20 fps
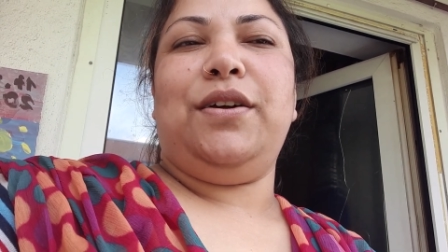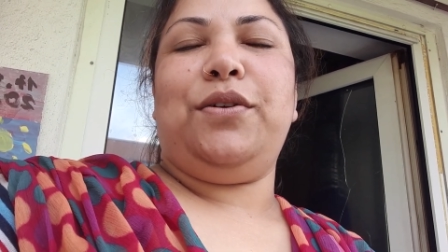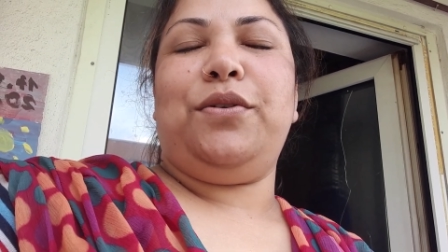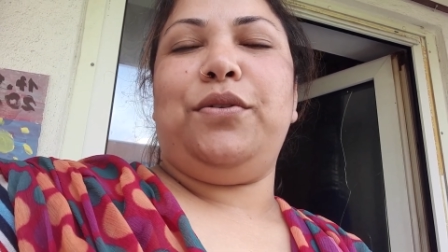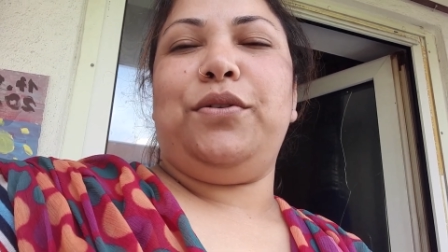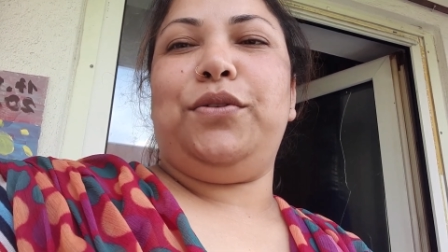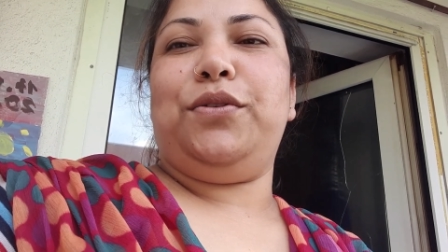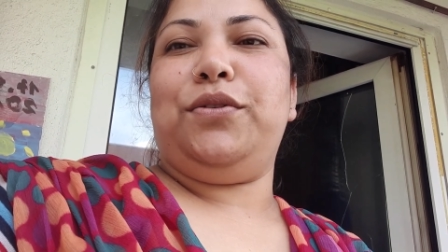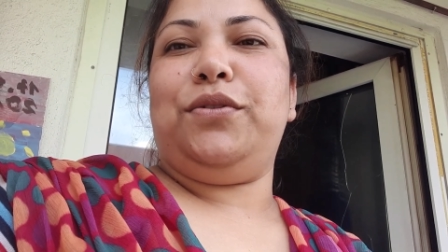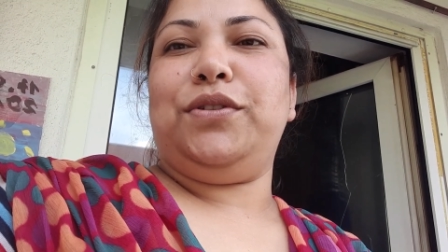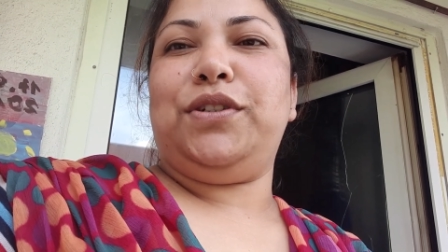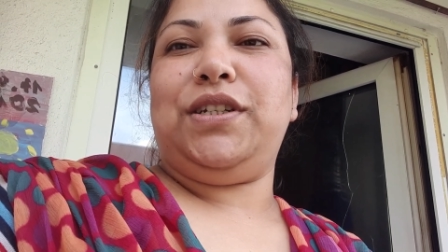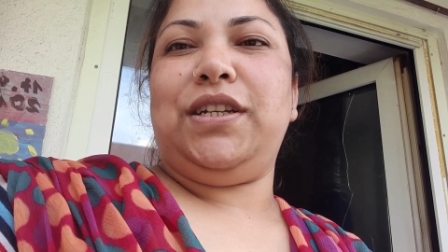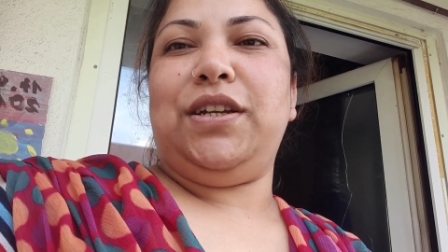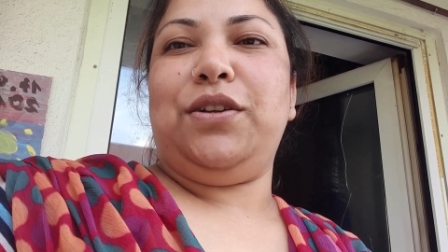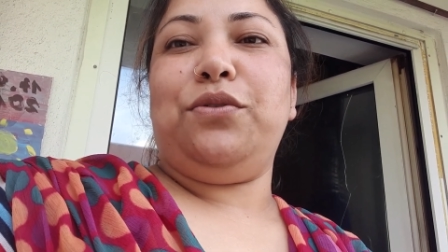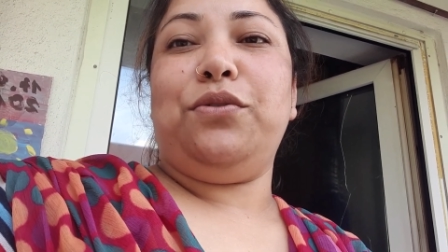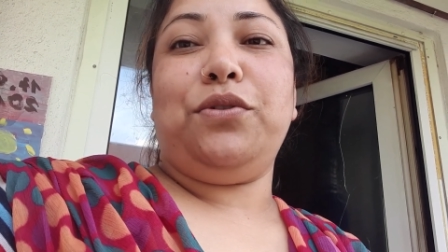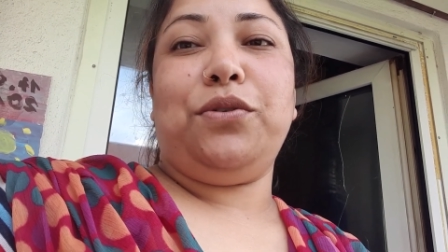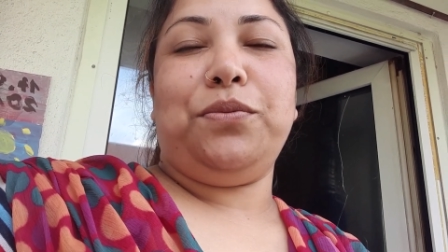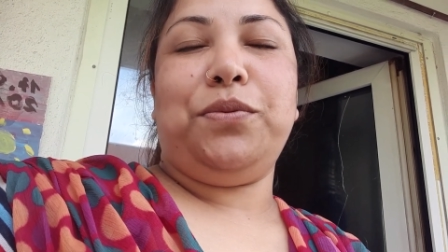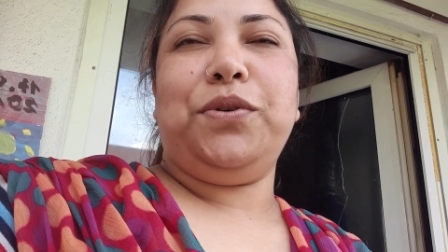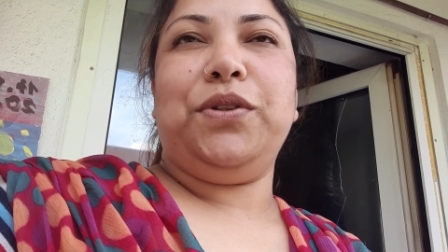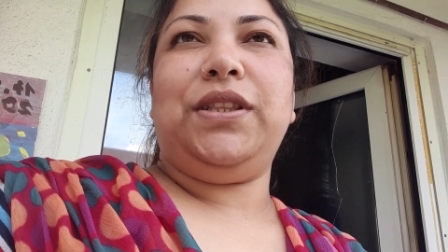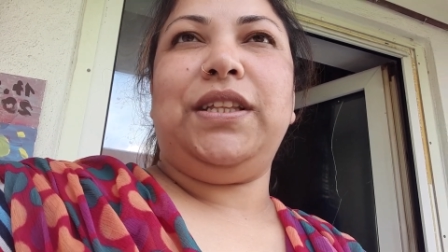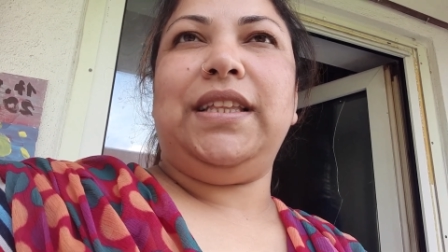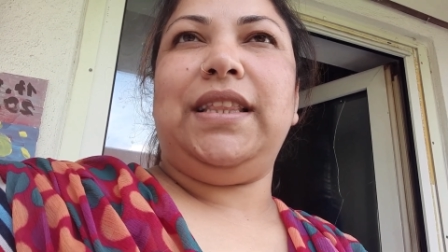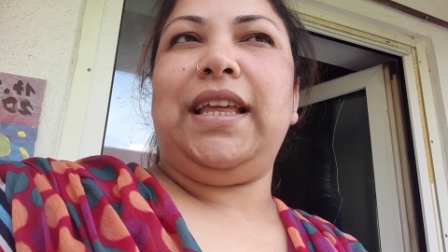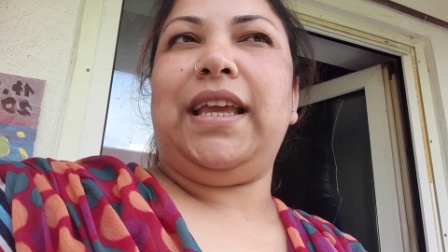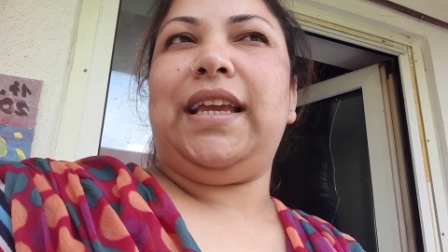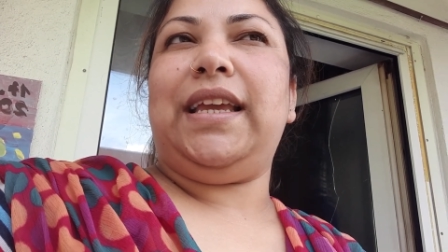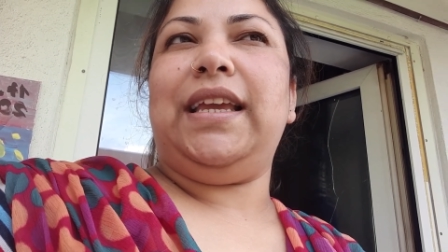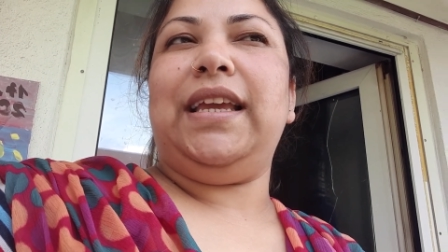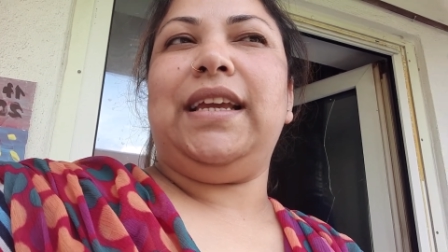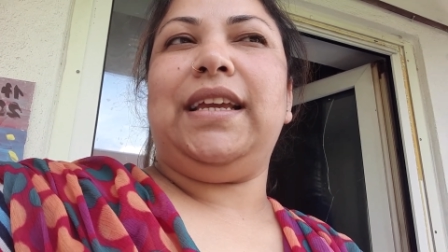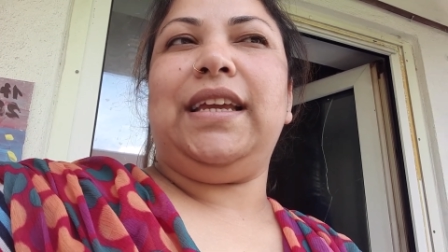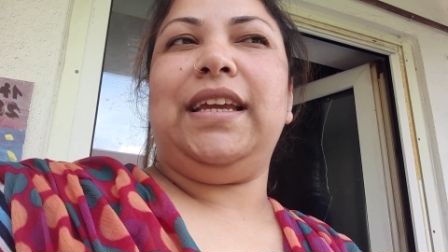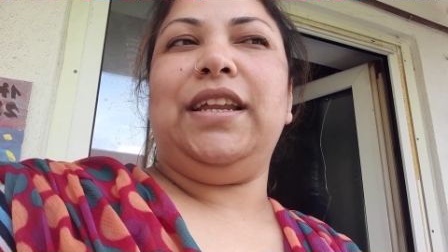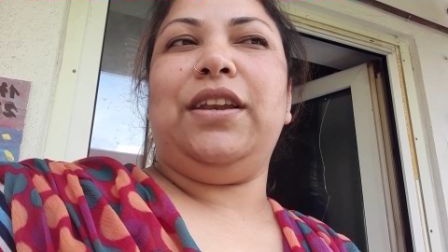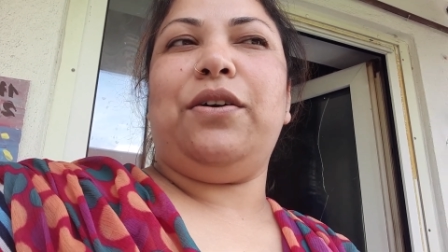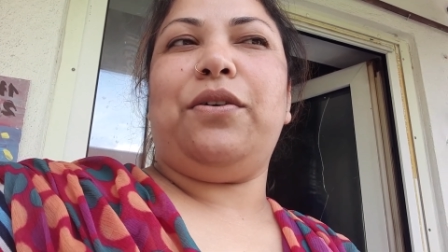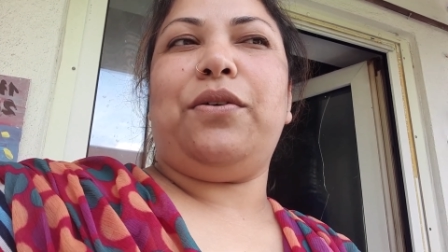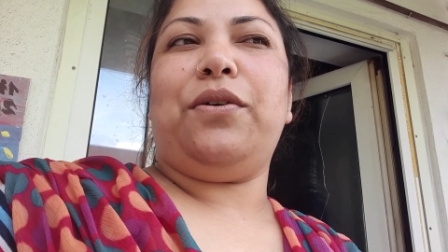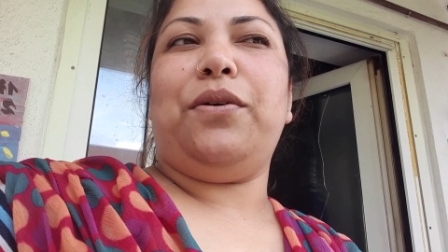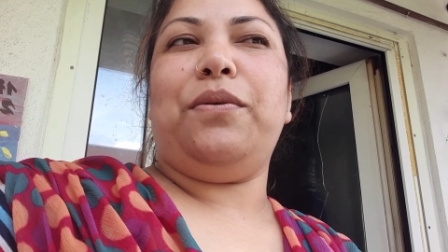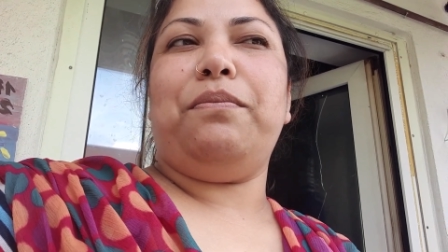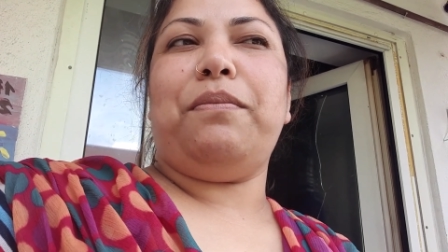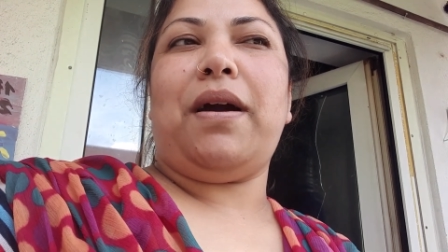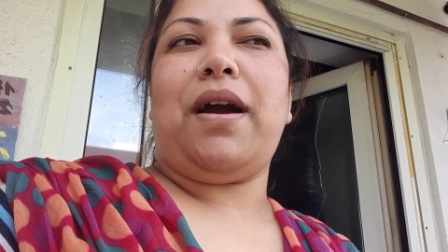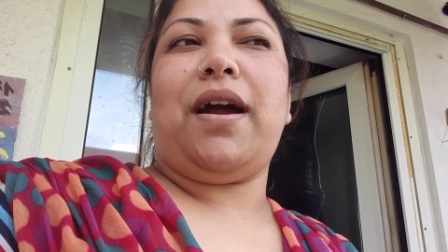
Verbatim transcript: রোদশীর অনুভূতি দেখি কীরকম